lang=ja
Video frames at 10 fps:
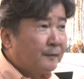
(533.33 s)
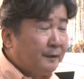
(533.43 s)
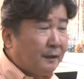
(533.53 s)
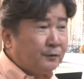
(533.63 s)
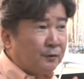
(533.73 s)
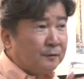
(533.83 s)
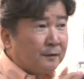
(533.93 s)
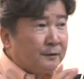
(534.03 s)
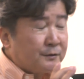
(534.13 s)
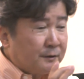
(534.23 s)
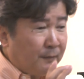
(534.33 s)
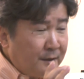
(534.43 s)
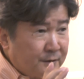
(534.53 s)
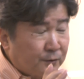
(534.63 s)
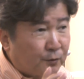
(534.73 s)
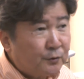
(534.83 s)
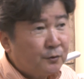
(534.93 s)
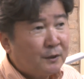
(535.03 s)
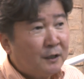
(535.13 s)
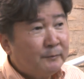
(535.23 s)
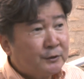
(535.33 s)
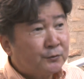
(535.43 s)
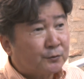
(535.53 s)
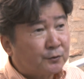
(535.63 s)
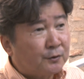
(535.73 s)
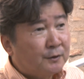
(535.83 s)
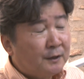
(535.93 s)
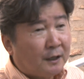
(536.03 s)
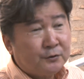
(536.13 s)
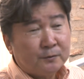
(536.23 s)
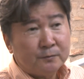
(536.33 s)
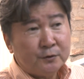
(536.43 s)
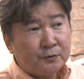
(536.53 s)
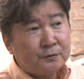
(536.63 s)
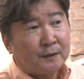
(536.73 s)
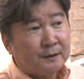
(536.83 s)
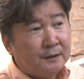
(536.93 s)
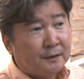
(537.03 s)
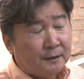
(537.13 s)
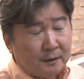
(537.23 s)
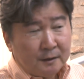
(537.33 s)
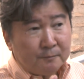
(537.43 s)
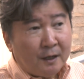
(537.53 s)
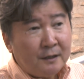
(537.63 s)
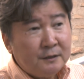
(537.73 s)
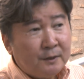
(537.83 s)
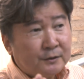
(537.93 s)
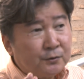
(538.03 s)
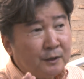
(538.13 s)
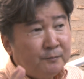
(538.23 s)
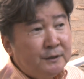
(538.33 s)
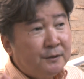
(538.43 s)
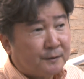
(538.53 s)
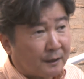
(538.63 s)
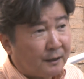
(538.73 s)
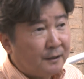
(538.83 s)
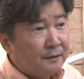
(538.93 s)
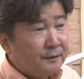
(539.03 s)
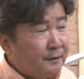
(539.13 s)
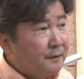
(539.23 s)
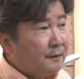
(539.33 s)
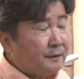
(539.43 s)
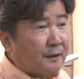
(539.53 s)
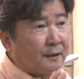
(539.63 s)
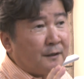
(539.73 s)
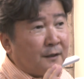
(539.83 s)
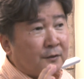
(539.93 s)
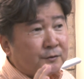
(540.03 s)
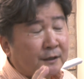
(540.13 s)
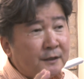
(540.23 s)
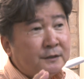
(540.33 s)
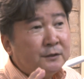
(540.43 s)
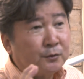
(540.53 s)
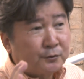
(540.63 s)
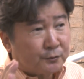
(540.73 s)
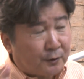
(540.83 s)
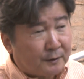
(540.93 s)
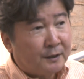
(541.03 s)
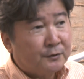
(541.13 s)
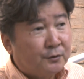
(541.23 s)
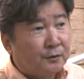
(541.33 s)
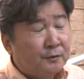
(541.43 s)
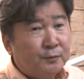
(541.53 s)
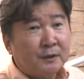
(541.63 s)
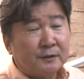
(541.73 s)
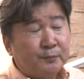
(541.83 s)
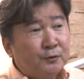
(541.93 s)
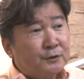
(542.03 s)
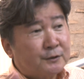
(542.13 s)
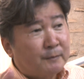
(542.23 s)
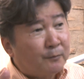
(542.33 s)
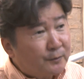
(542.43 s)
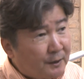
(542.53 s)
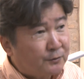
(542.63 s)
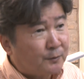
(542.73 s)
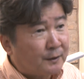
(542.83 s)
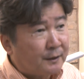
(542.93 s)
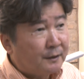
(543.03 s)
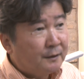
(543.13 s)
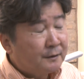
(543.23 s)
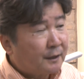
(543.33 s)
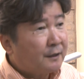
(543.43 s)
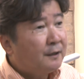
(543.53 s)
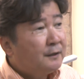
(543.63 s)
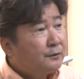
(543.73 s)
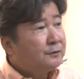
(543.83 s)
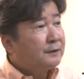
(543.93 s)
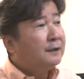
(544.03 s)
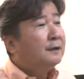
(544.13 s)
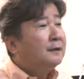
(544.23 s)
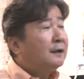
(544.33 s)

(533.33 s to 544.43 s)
と、ね、あと要するに毎日の行動を考えましょうってことあともう一つはね周りは人が見てるからね、だからあの正しい行動を取らないと僕はねプロセス守れないと思うわけだからよくね、